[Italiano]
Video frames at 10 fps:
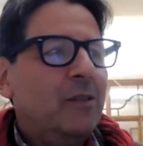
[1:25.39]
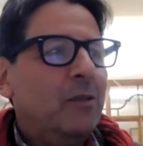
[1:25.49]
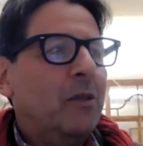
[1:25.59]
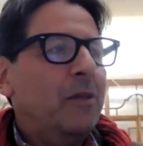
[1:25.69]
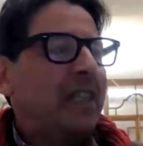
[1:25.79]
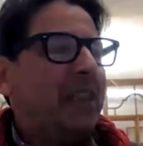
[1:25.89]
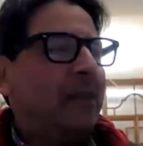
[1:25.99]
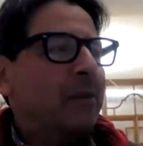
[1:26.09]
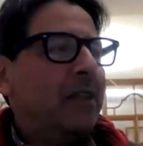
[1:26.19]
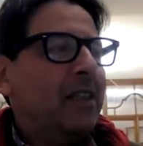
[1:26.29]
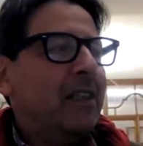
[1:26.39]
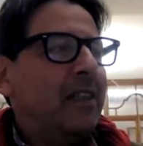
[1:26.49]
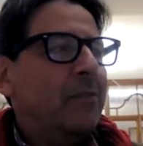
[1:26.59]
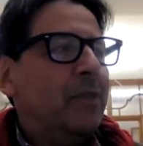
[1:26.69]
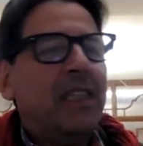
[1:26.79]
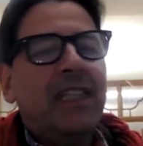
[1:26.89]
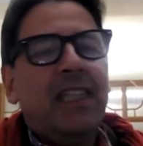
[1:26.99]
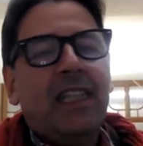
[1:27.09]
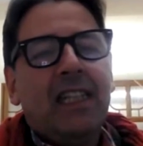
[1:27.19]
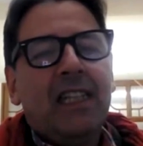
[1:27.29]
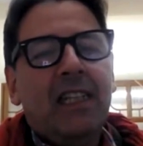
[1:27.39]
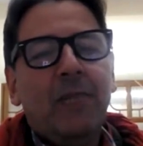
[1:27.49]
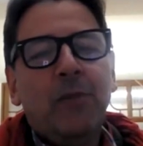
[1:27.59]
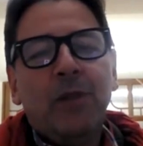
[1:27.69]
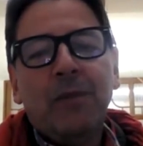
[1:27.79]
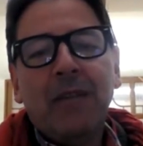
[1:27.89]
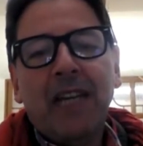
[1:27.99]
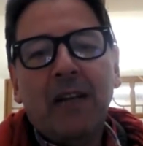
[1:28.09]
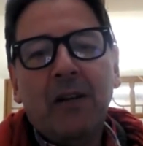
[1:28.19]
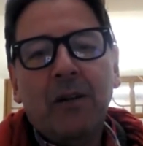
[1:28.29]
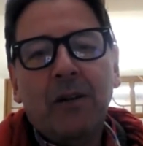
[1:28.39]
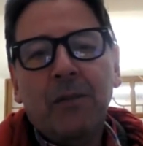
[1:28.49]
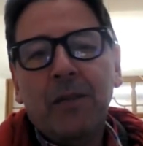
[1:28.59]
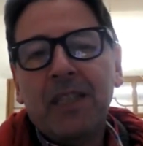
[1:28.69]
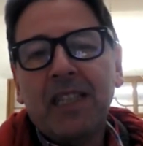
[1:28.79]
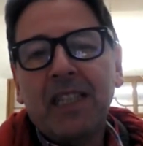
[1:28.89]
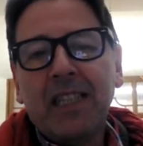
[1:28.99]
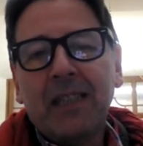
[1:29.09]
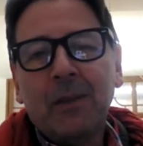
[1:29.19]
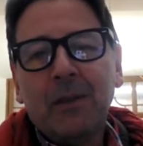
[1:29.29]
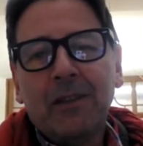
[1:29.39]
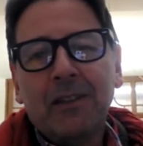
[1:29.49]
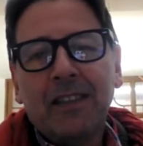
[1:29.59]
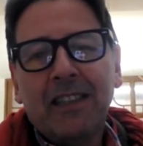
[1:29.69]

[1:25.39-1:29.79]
solamente per, per, dire che il libro è bello, è ben scritto.